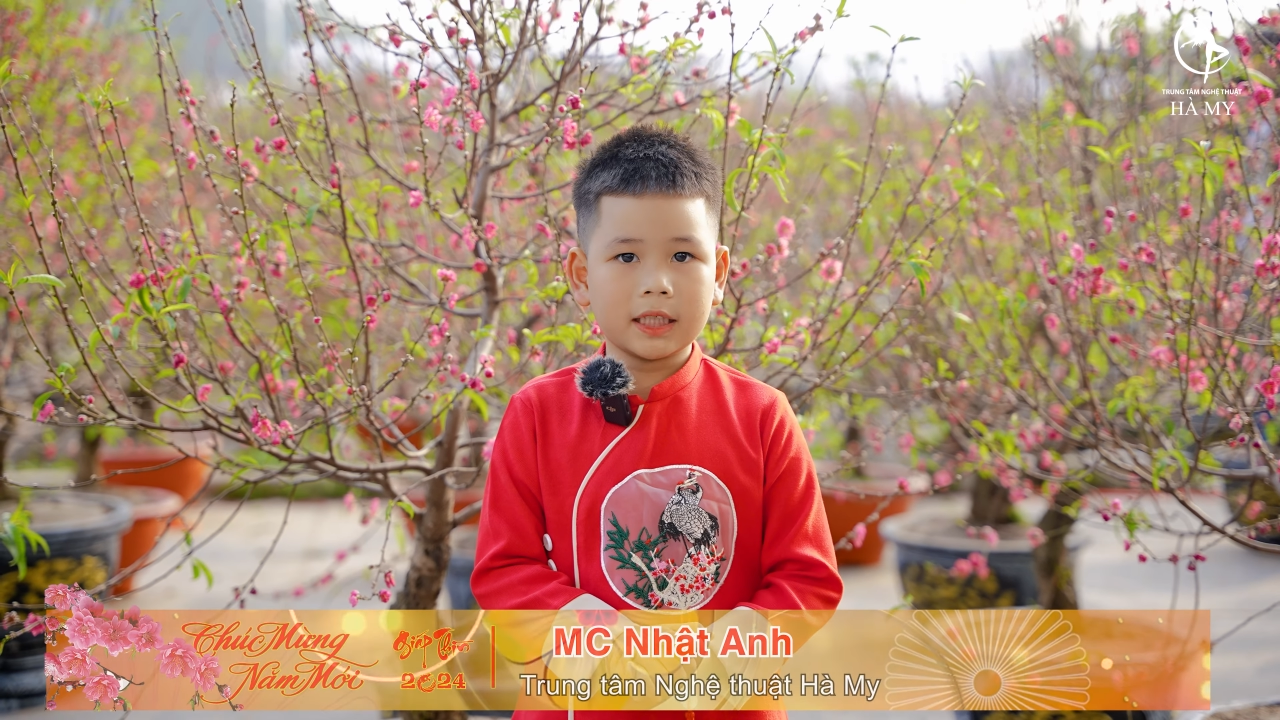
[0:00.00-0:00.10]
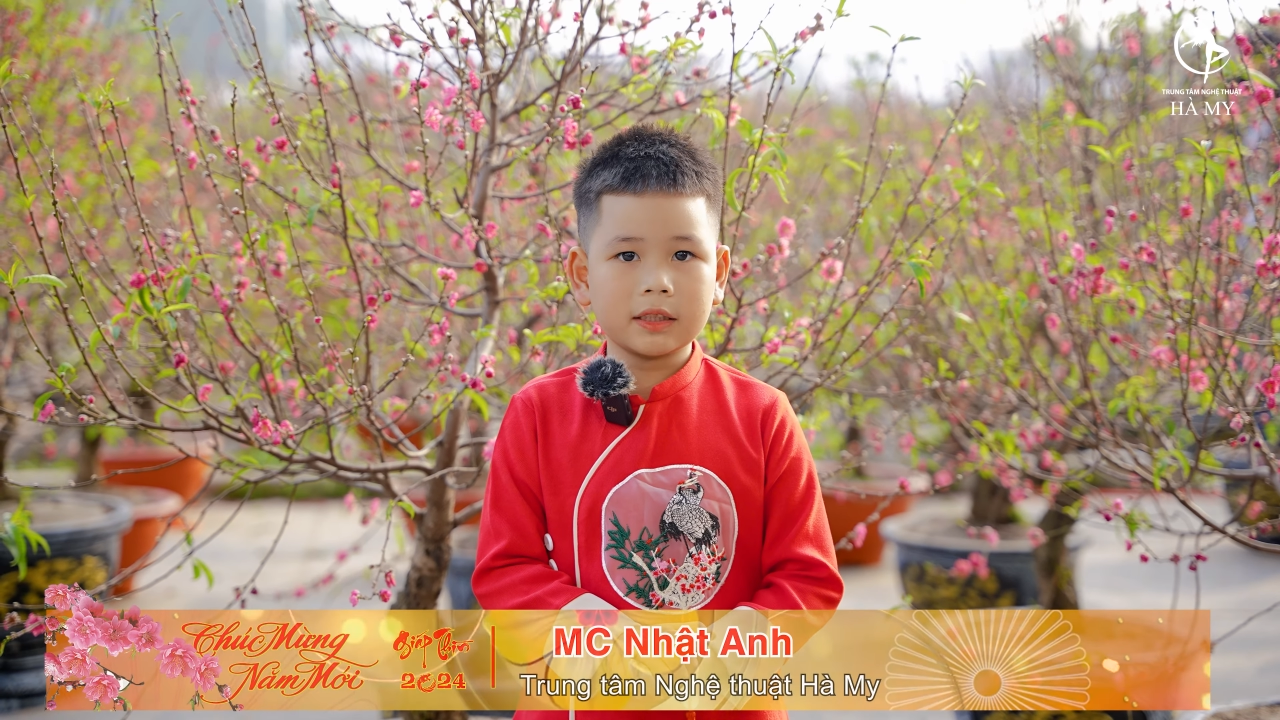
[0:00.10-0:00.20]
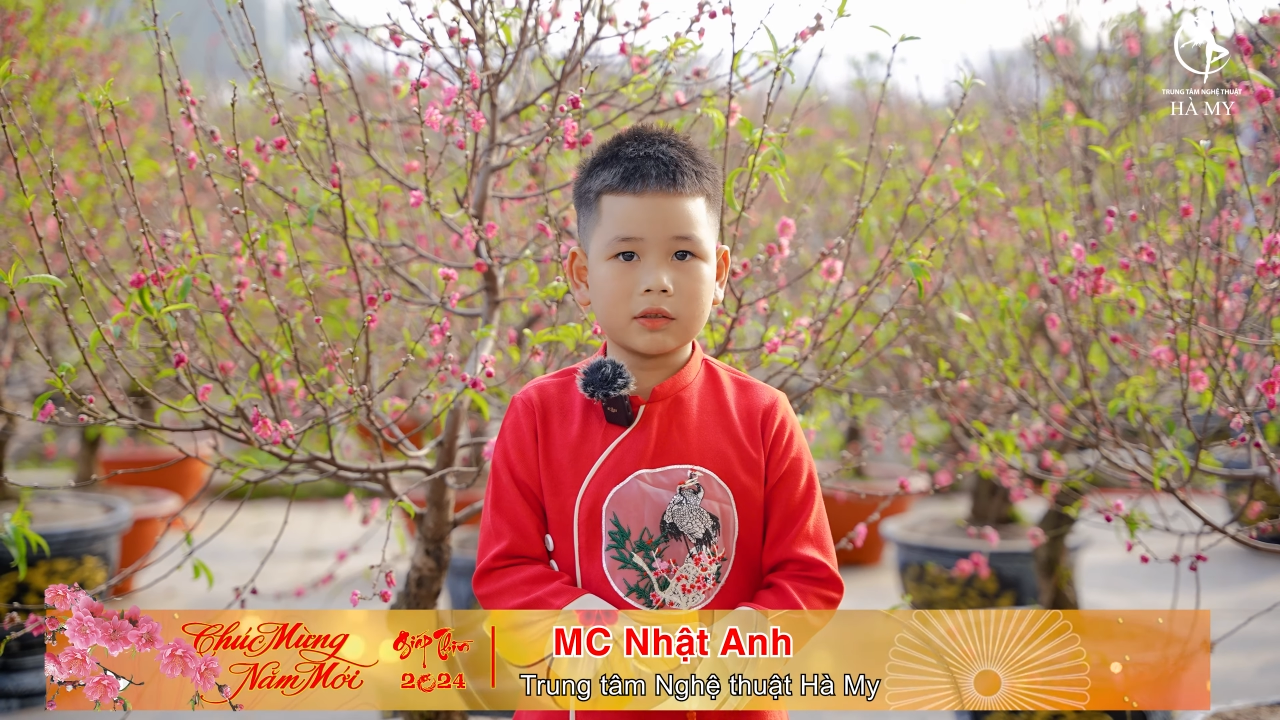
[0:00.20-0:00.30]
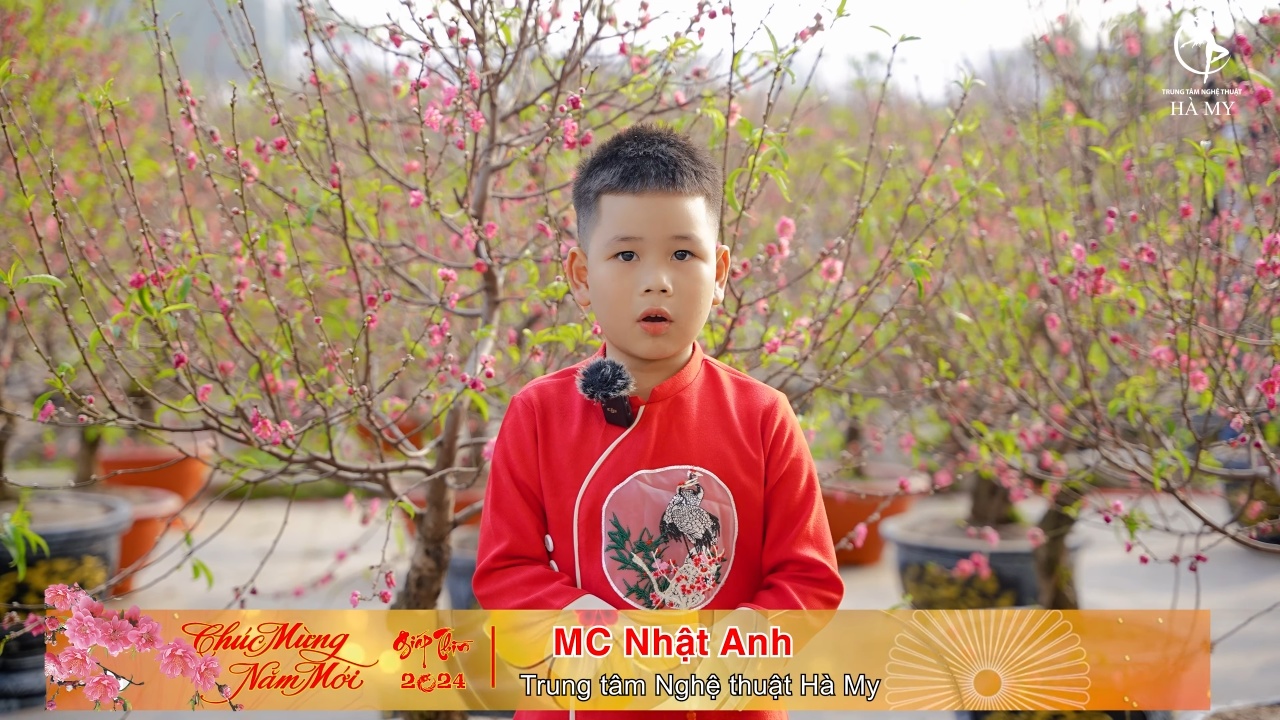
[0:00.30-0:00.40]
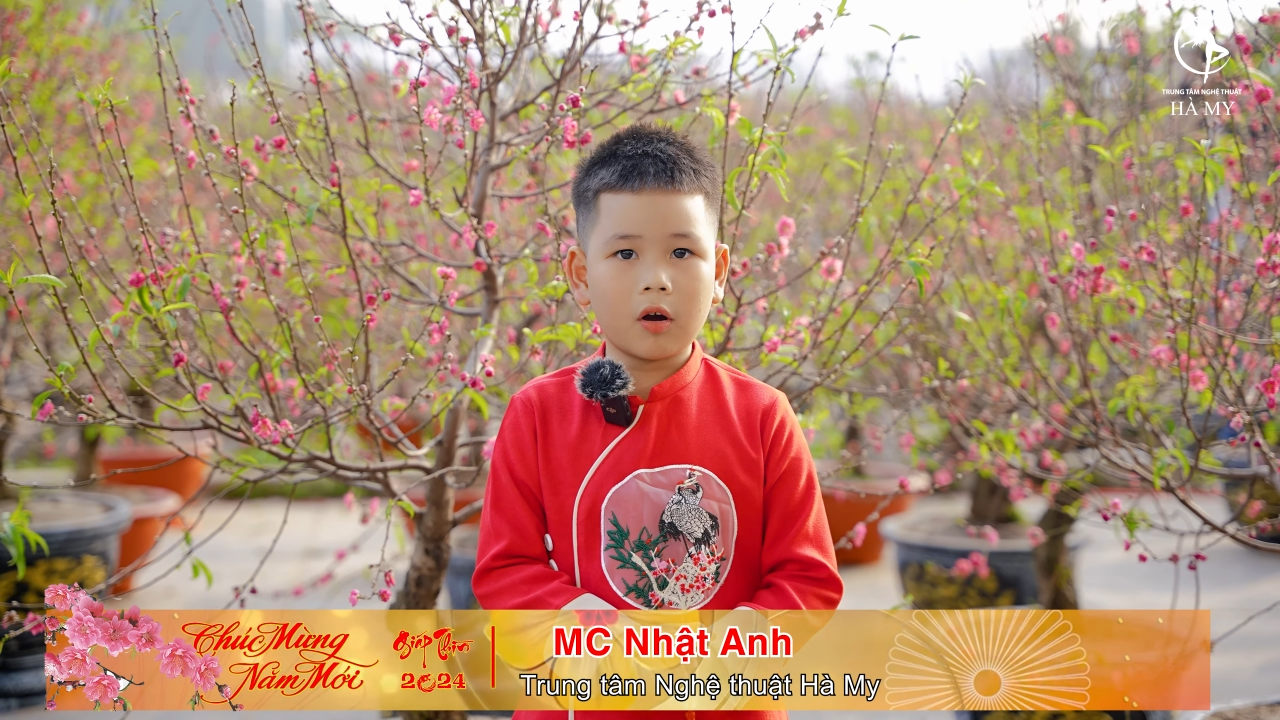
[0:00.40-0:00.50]

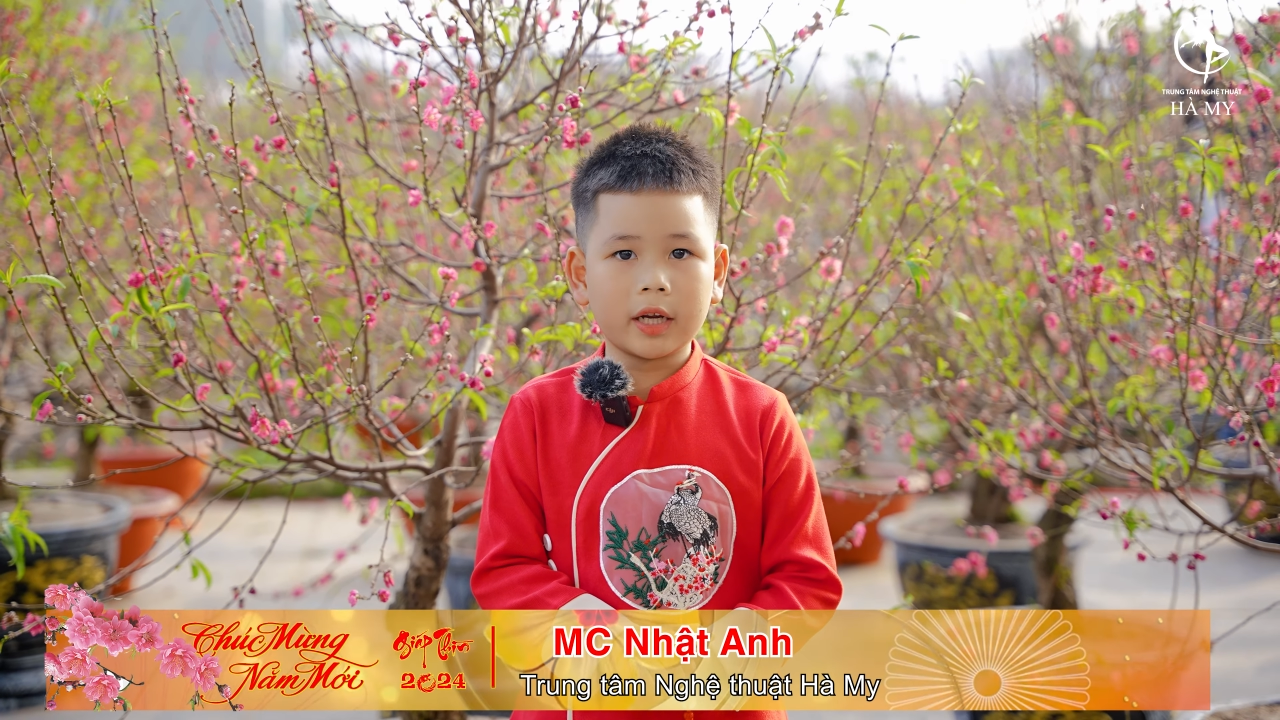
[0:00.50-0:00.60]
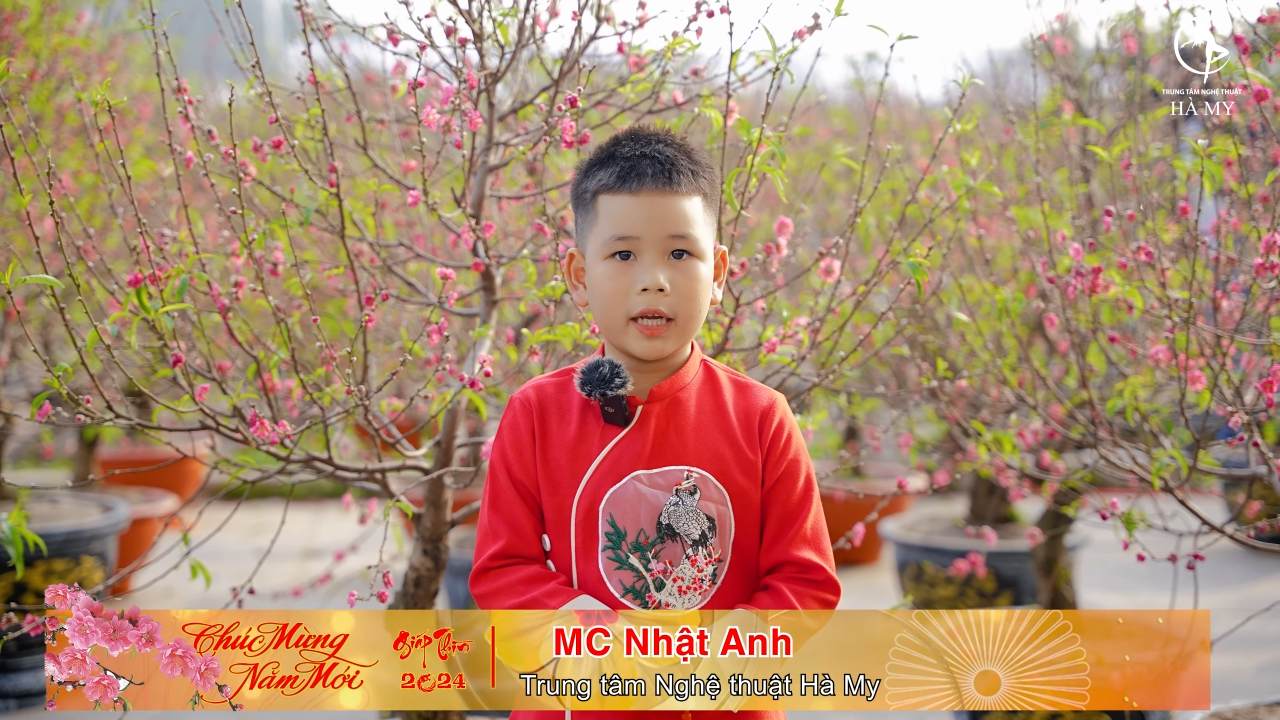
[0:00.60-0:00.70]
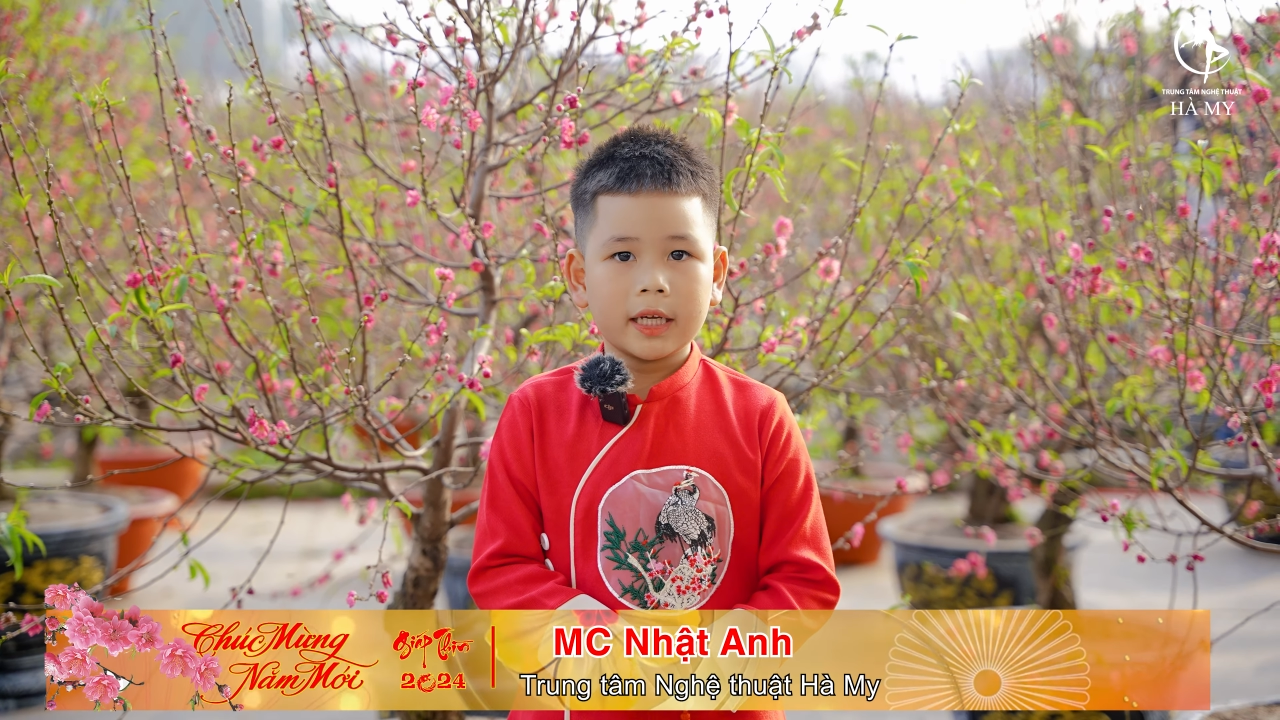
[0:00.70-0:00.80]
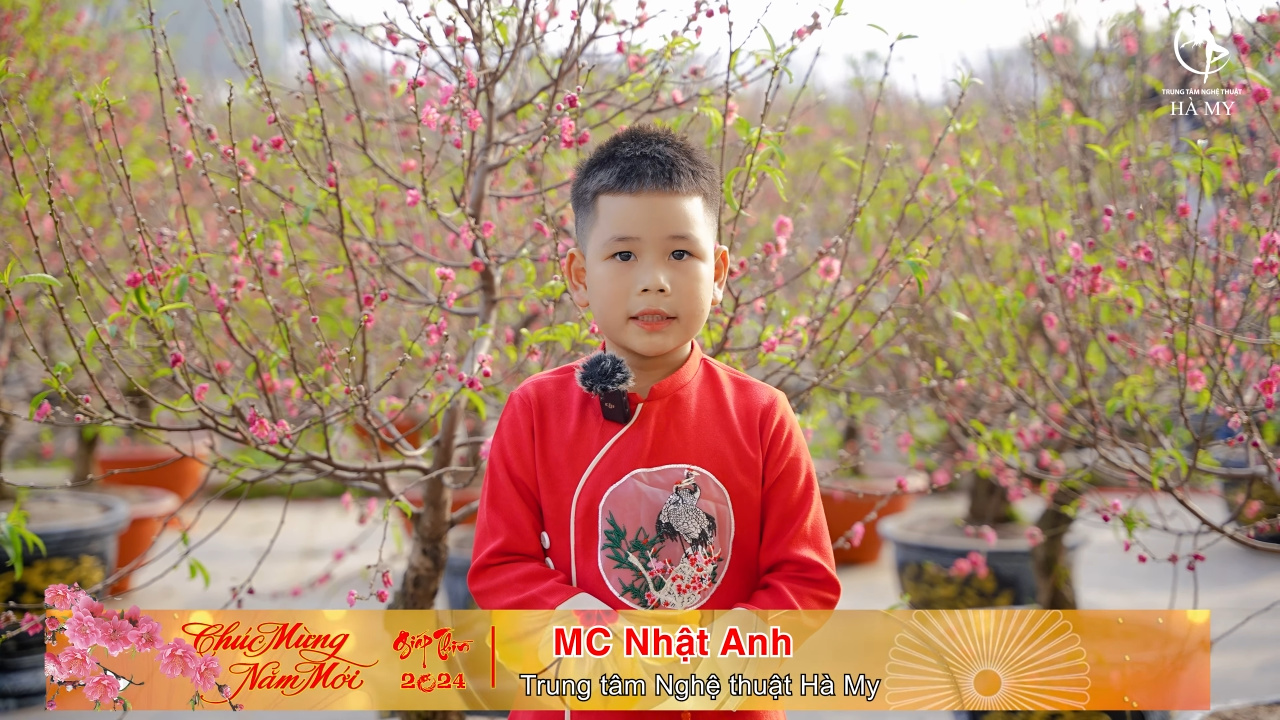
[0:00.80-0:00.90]
sinh sôi,